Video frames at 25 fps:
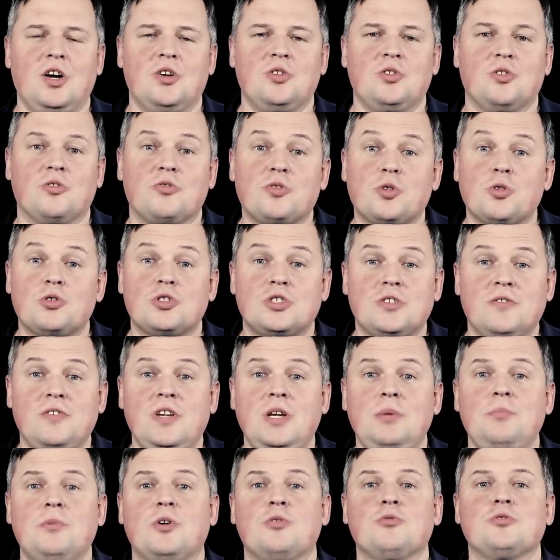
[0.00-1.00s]
но в то же
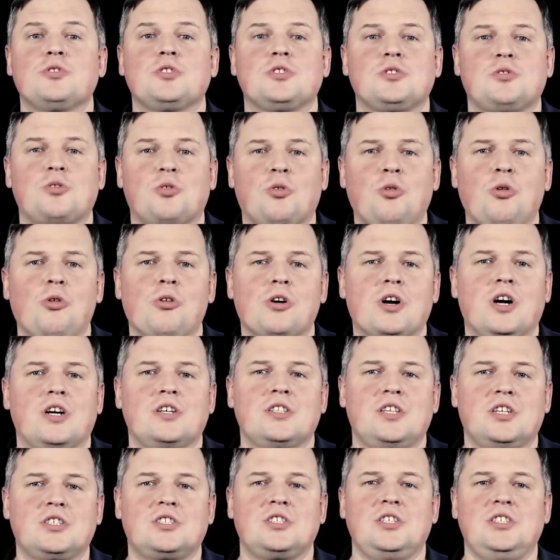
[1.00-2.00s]
время он строг,
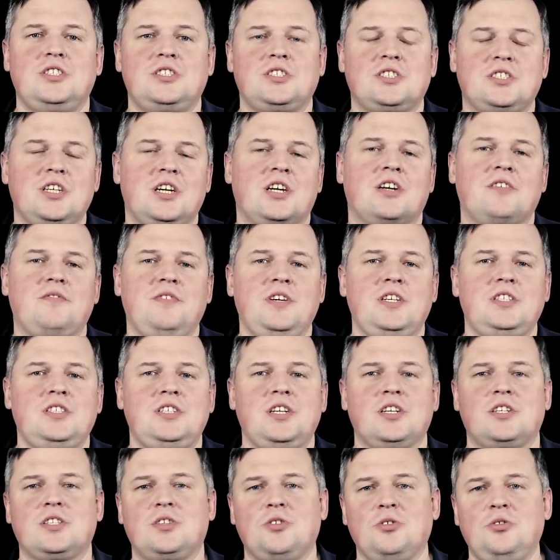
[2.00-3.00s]
когда жизнь церкви и
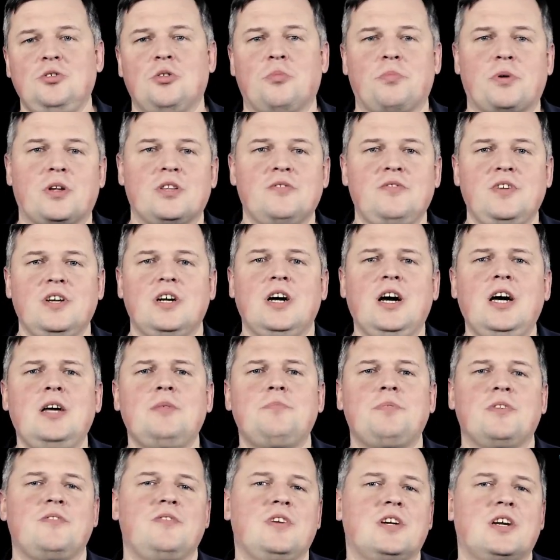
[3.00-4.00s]
тех, кто ее
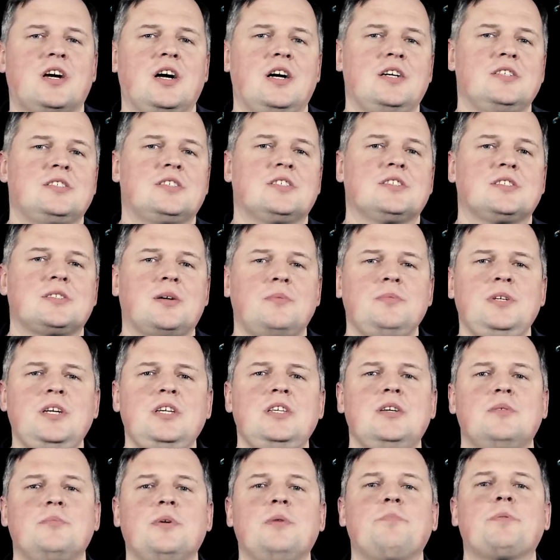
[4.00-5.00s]
продвигает, подвергается
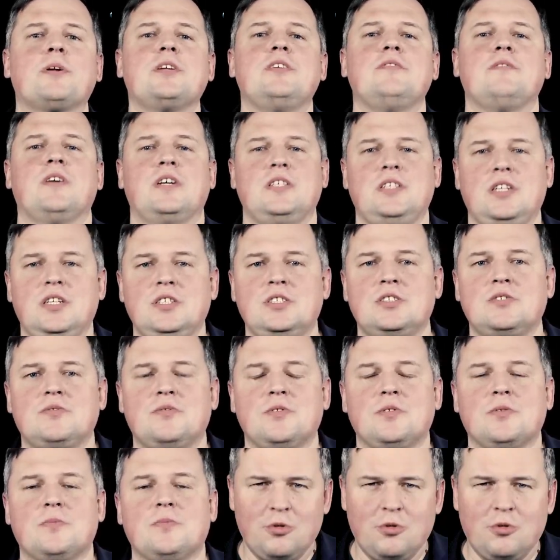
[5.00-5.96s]
сомнениям и противодействию.